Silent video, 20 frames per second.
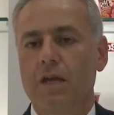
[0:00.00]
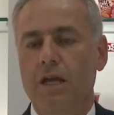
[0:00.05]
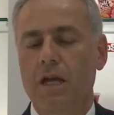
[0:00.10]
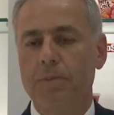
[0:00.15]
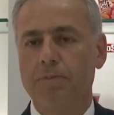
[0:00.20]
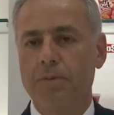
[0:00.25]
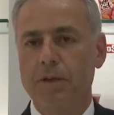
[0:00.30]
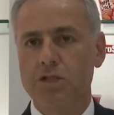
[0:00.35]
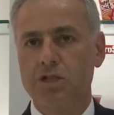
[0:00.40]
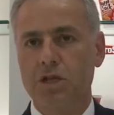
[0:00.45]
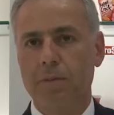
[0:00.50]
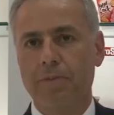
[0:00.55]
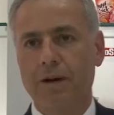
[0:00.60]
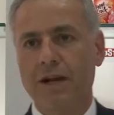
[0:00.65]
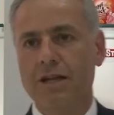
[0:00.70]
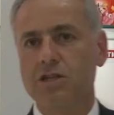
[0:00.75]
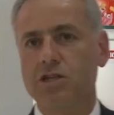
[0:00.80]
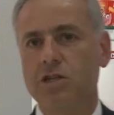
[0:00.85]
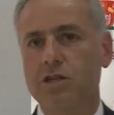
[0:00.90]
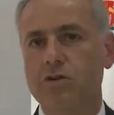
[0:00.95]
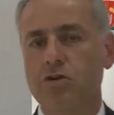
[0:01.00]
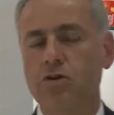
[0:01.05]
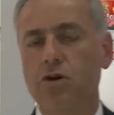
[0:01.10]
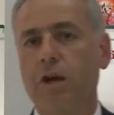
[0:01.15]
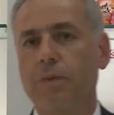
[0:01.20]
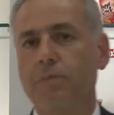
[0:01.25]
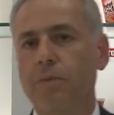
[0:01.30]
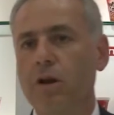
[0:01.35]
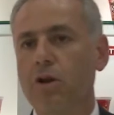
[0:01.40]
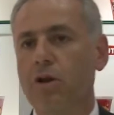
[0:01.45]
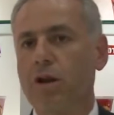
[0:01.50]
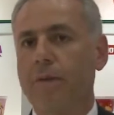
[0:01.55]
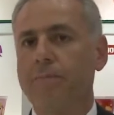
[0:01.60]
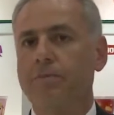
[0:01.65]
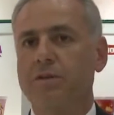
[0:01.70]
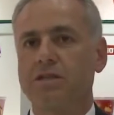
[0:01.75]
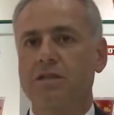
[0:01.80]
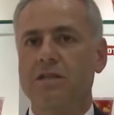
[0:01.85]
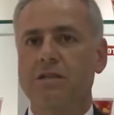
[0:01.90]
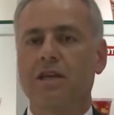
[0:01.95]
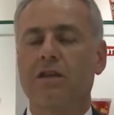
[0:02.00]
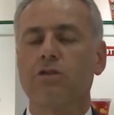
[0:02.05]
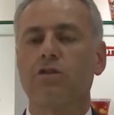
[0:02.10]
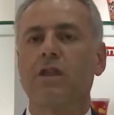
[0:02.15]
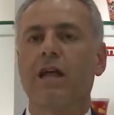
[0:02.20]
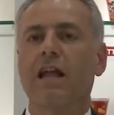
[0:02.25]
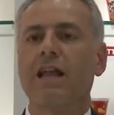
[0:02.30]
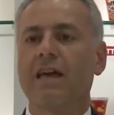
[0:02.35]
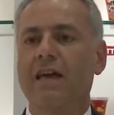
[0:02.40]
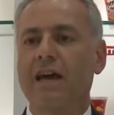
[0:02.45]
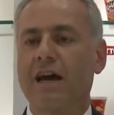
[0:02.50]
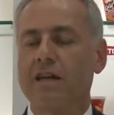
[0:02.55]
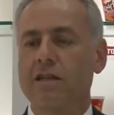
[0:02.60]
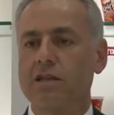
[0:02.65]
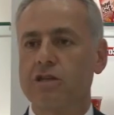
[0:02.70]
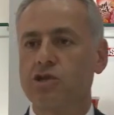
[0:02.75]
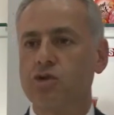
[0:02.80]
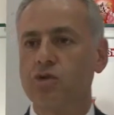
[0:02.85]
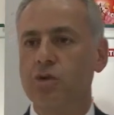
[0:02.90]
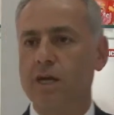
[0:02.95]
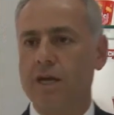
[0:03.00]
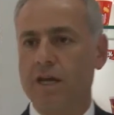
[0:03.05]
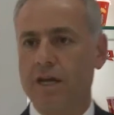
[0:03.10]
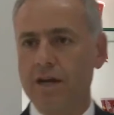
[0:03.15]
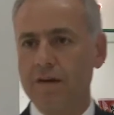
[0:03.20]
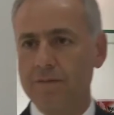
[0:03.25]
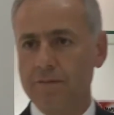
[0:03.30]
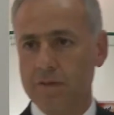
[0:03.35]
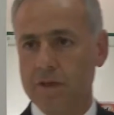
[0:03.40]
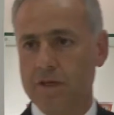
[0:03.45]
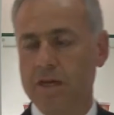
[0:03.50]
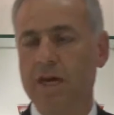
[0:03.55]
Il principale settore è quello rappresentato dalle carni suine,